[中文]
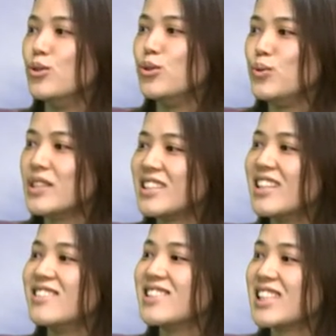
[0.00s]
女
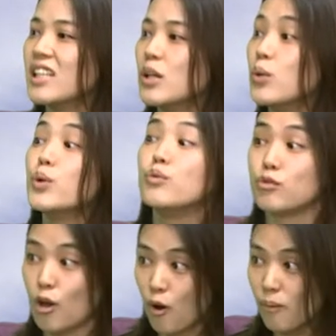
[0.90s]
生的
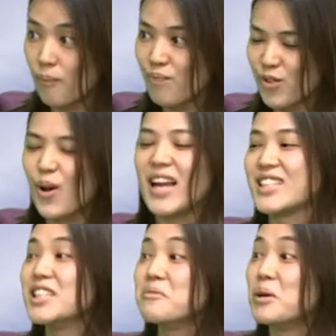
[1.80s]
运动，对
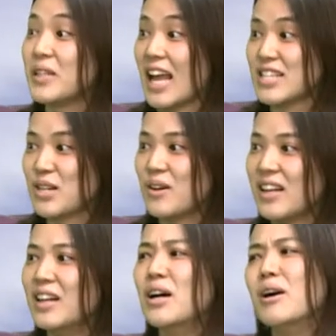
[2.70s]
对，只是你们男生会，